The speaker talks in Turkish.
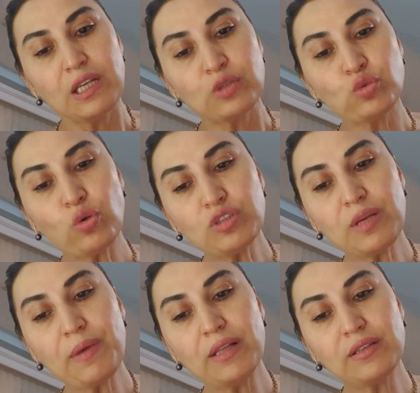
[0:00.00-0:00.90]
Son
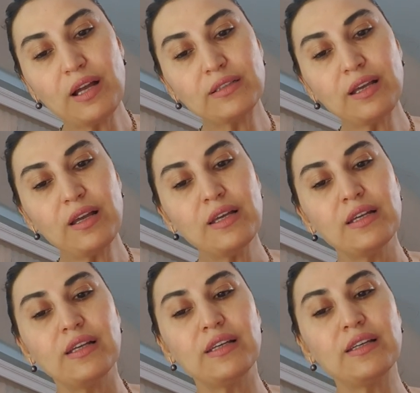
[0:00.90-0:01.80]
zamanlarda
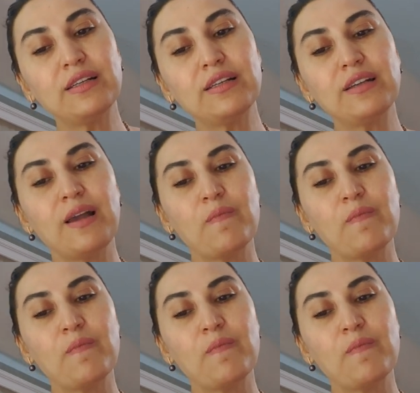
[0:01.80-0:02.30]
e,